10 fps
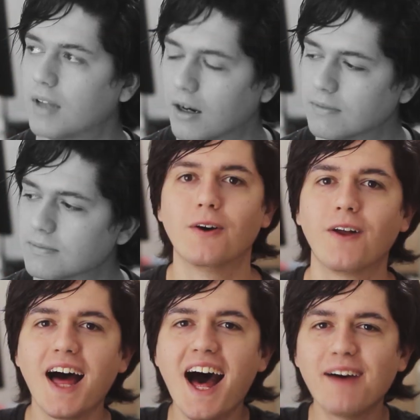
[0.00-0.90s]
Não.
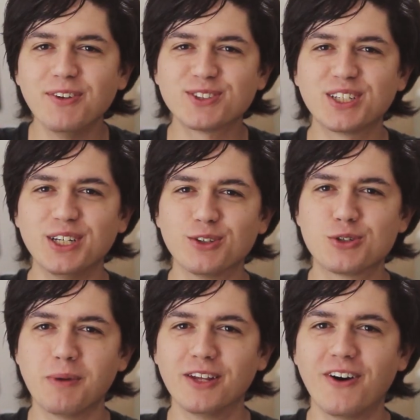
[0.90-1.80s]
Olá, meus
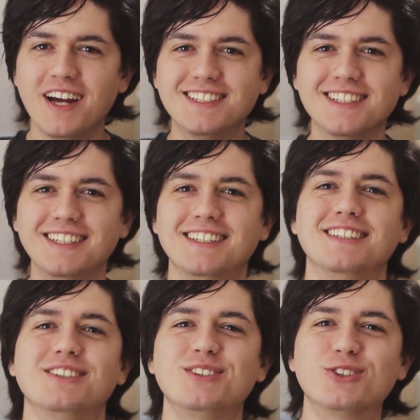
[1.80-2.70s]
queridos
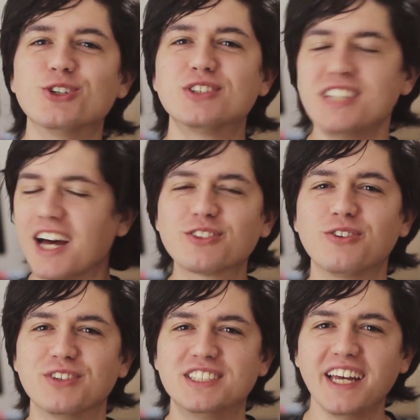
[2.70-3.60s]
humanoides! Tudo
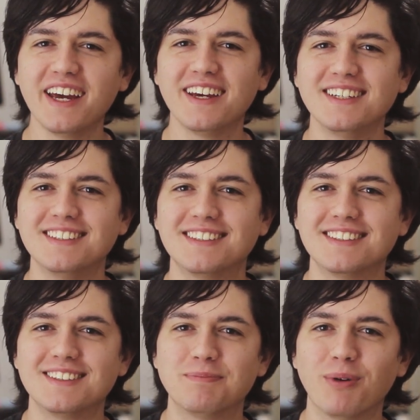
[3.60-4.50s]
certo com
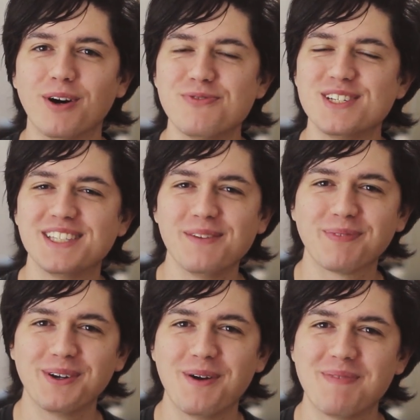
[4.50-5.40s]
vocês? Pô, faz
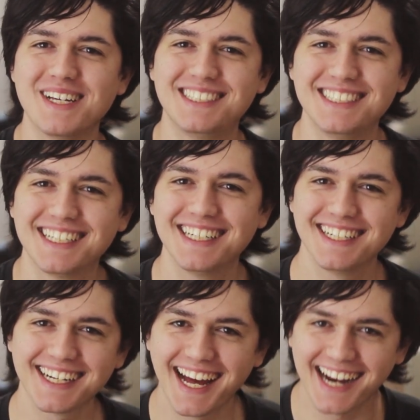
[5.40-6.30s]
tempo que eu não apareci
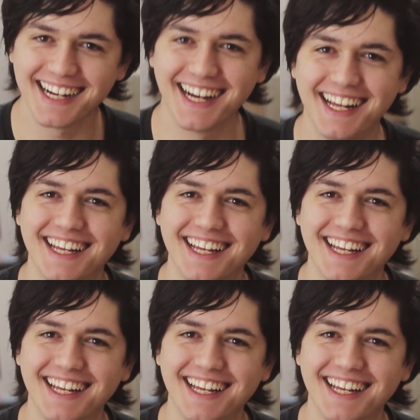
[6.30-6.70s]
aqui, né, cara?